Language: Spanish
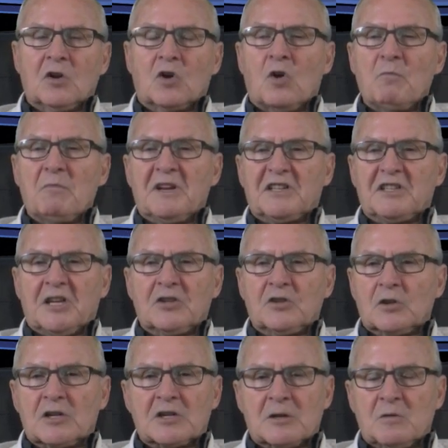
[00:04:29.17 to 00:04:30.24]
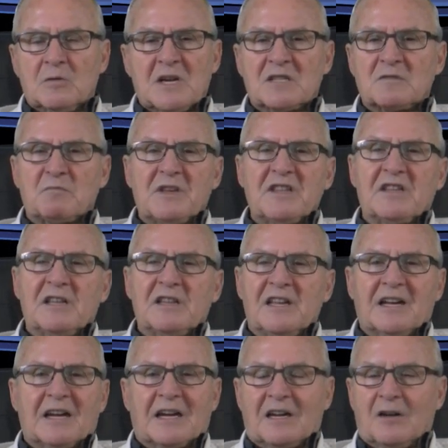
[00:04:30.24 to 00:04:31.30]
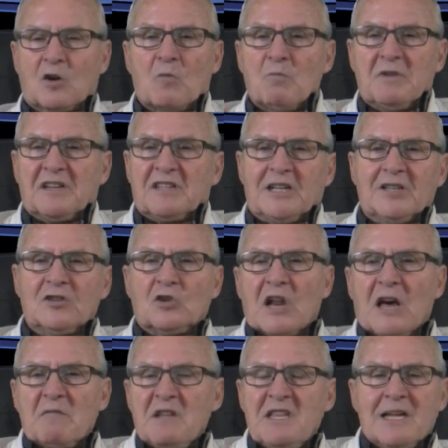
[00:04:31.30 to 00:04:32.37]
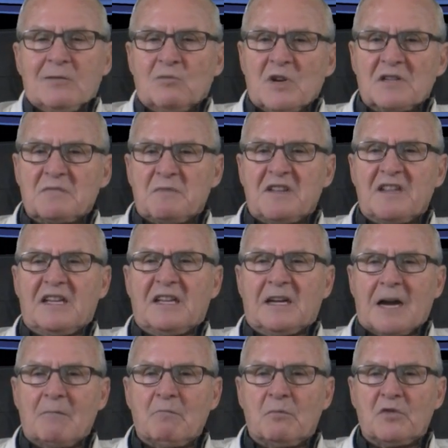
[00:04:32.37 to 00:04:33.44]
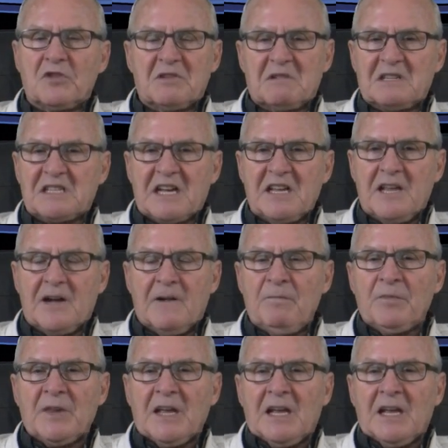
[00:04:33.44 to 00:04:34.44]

convirtiéndonos en una especie de convirtiendo la vida en una especie de campo de batalla